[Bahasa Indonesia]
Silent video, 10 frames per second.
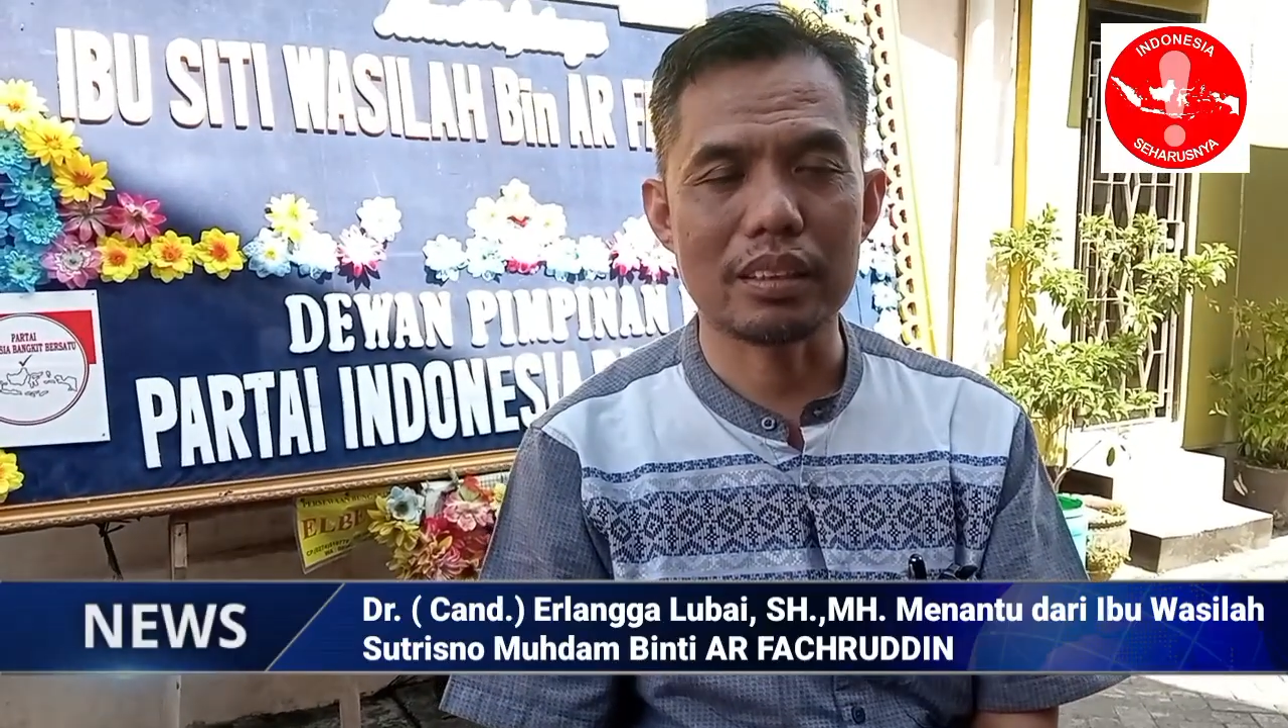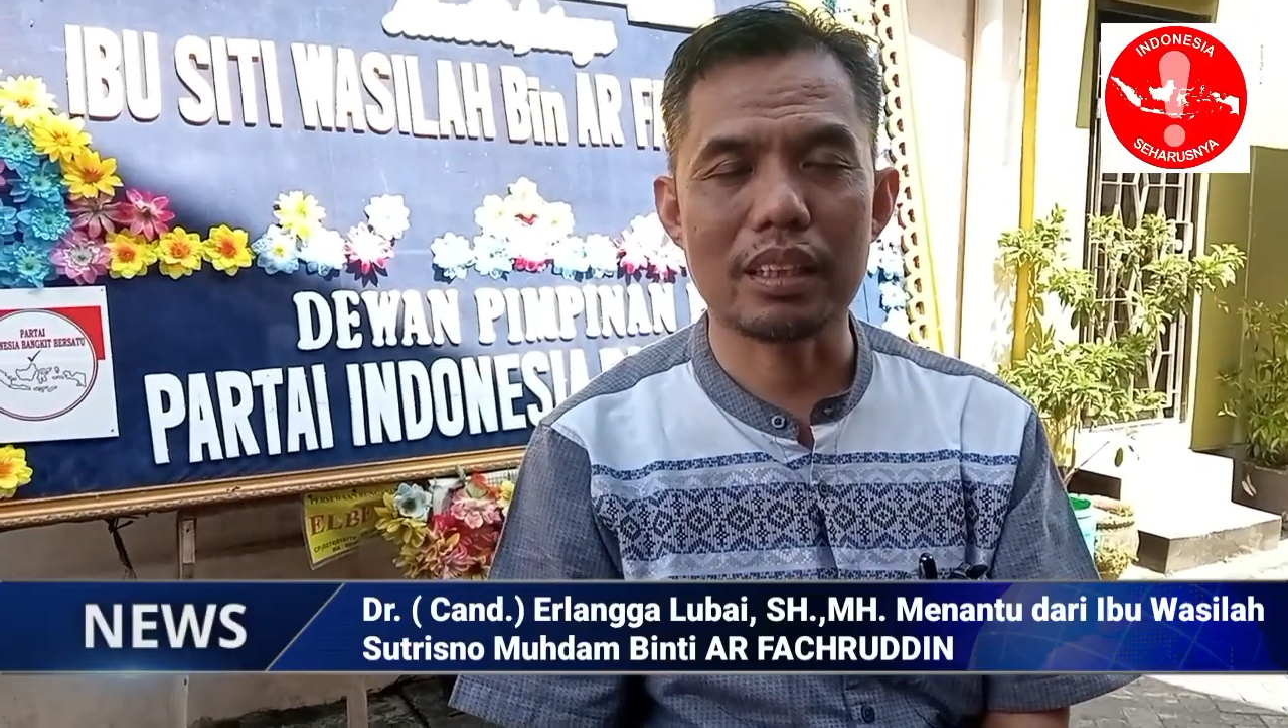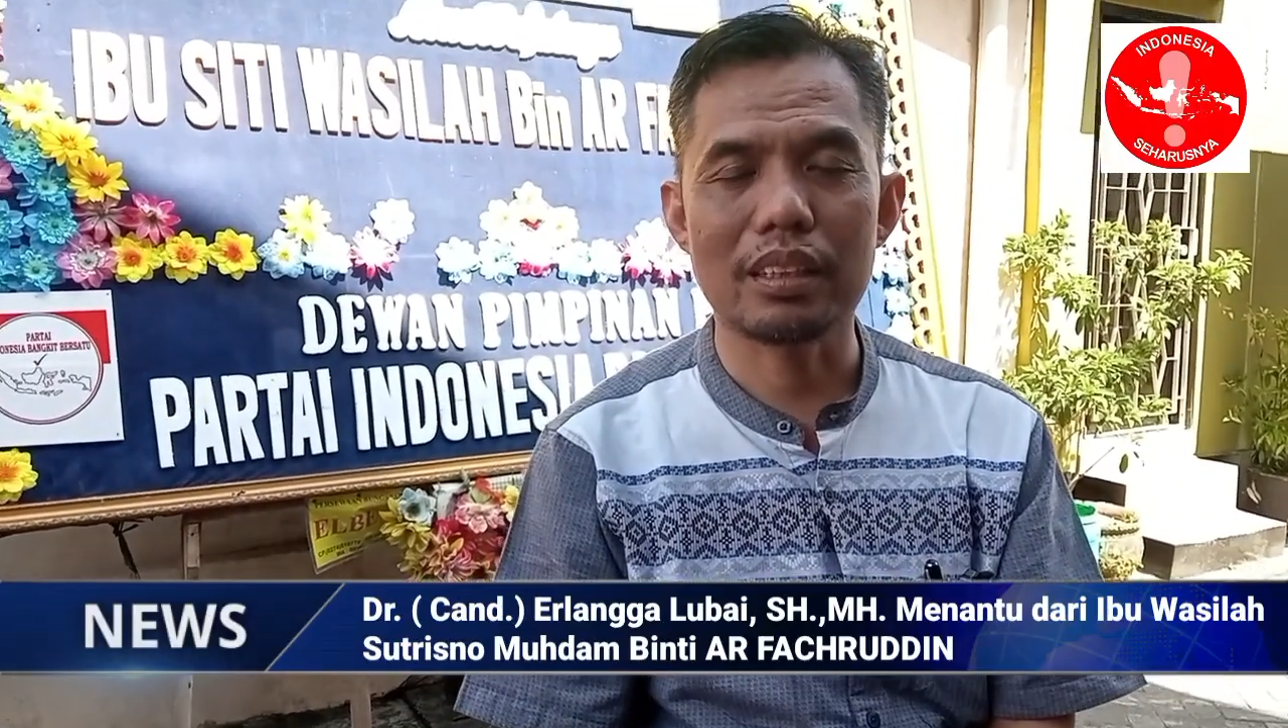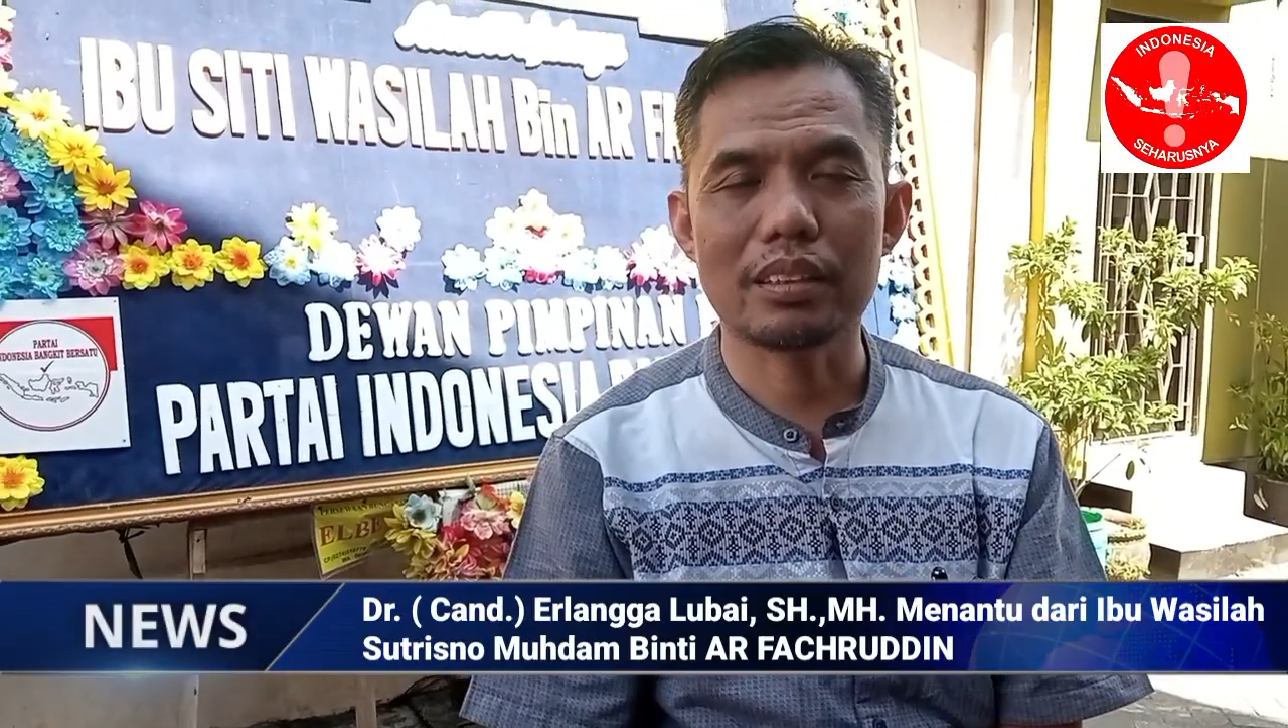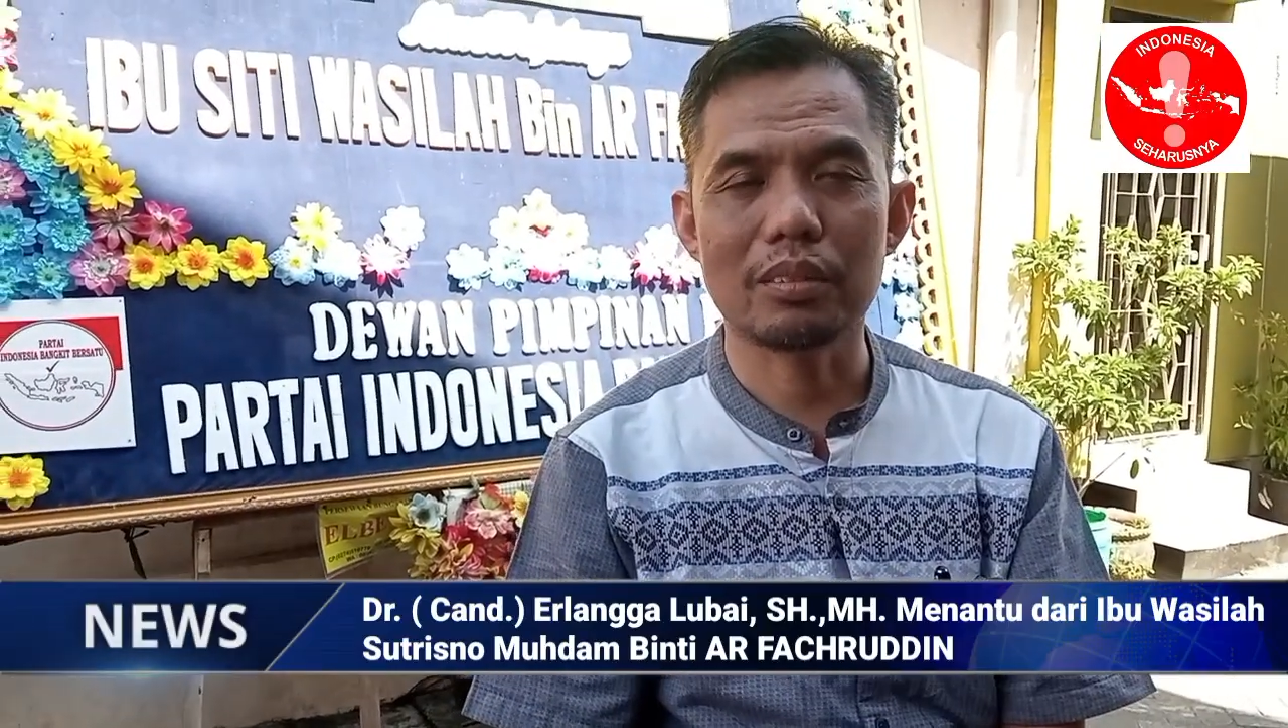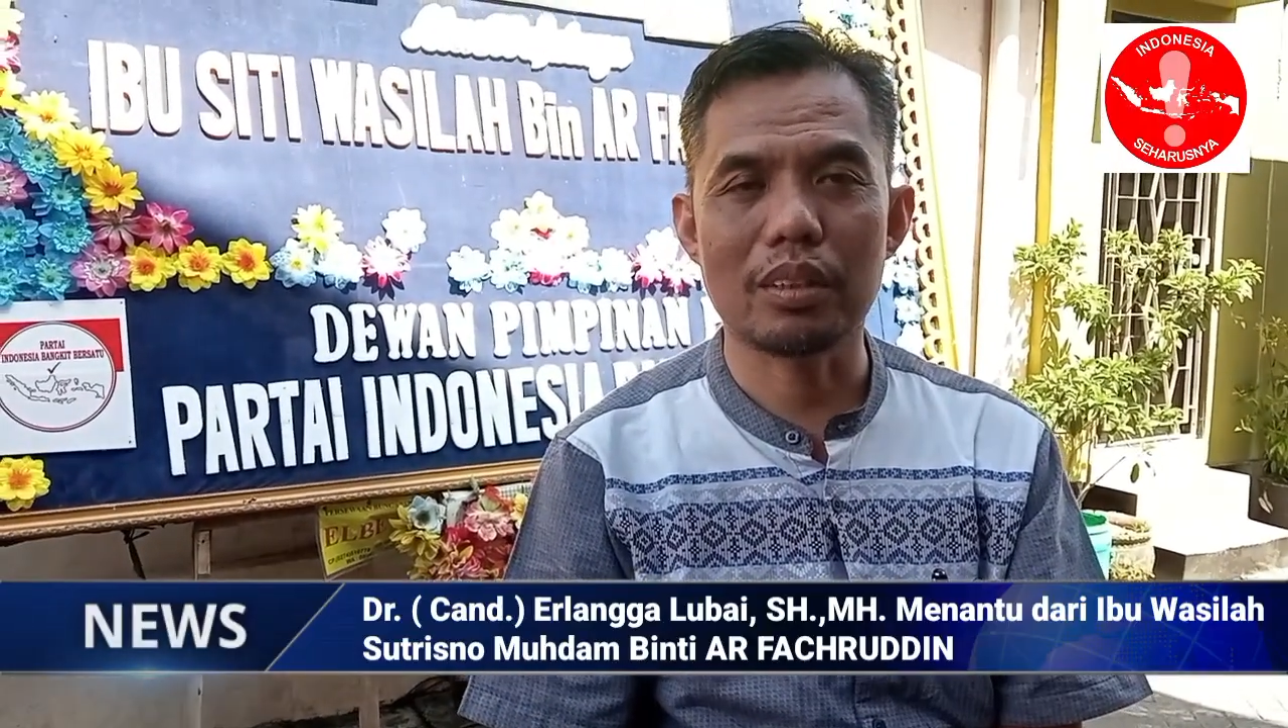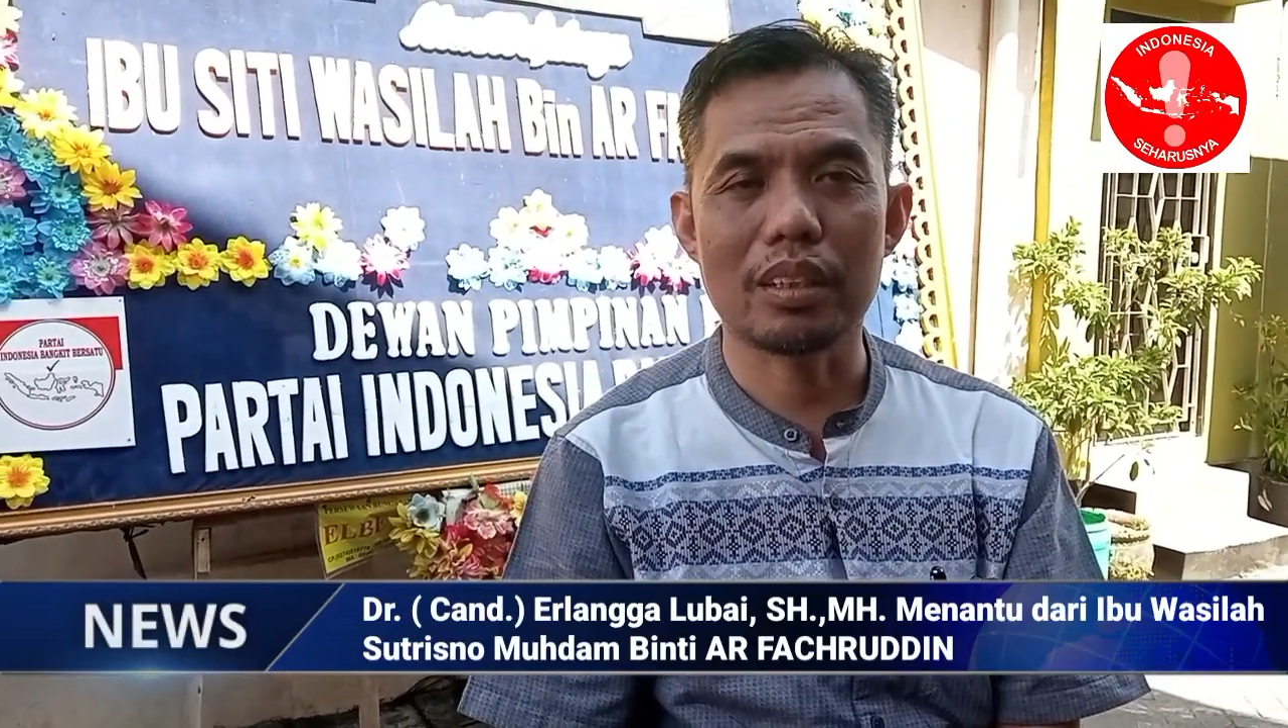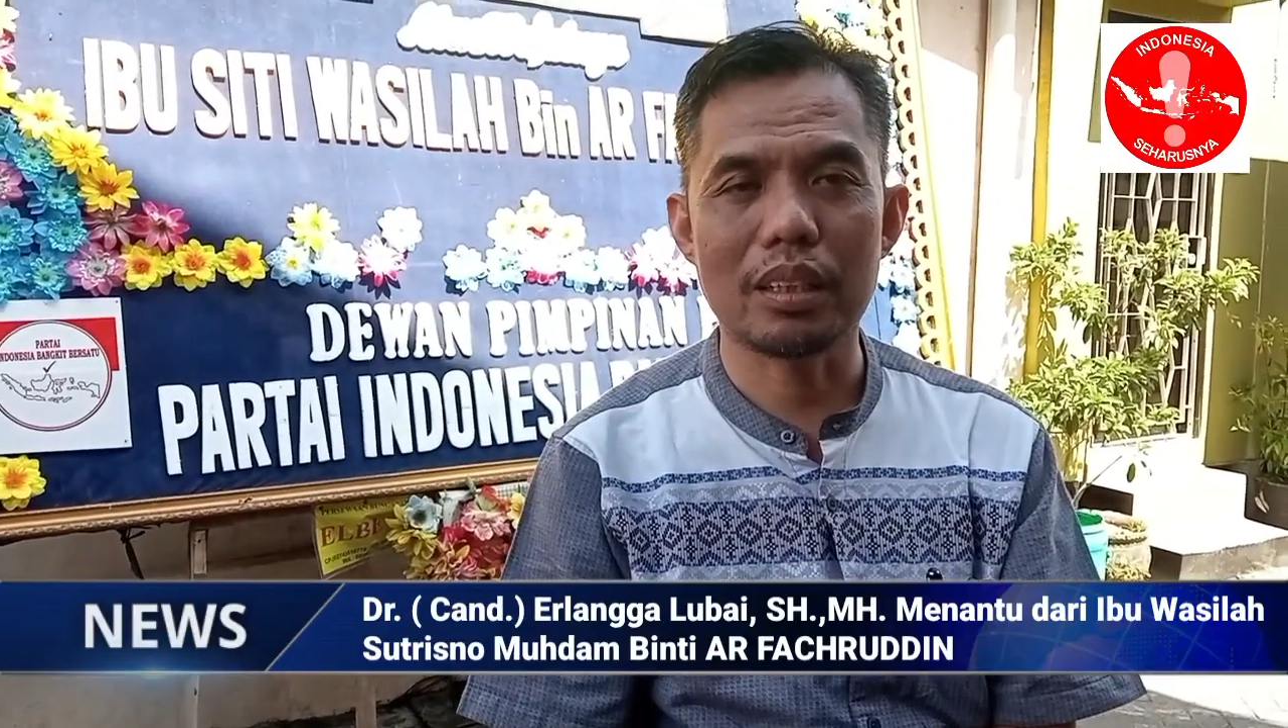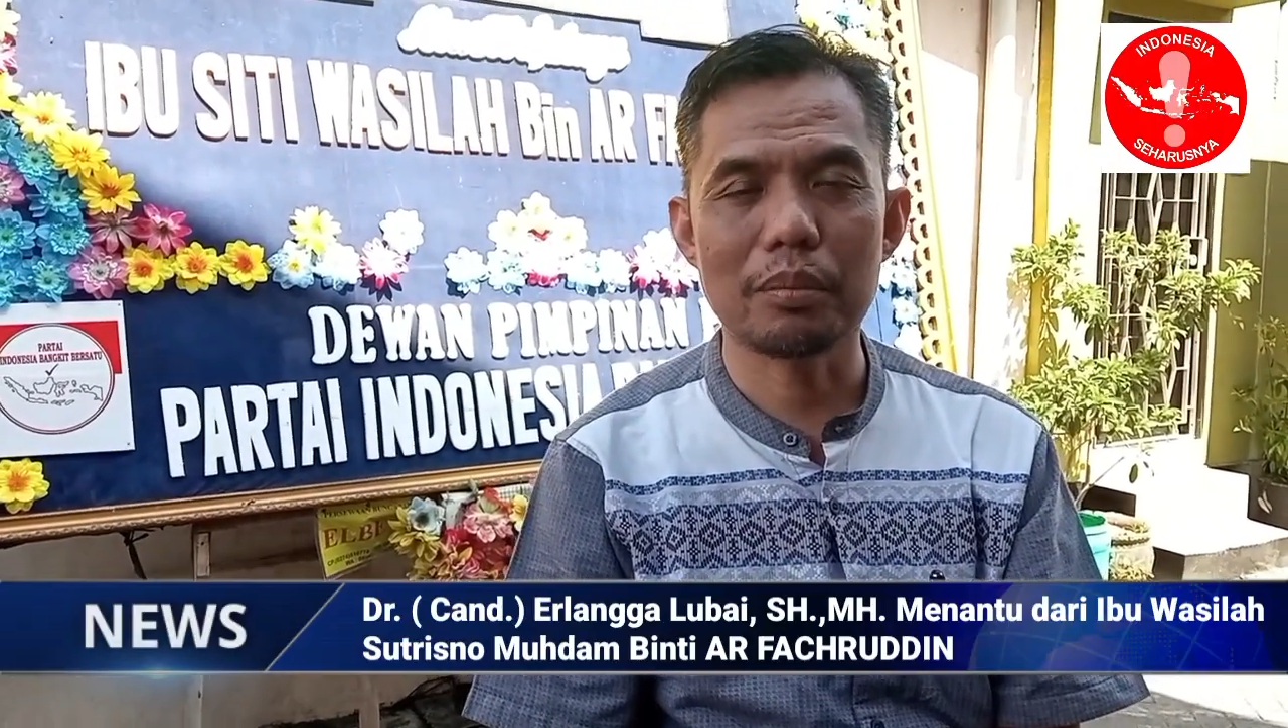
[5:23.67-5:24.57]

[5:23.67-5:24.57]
saya sebagai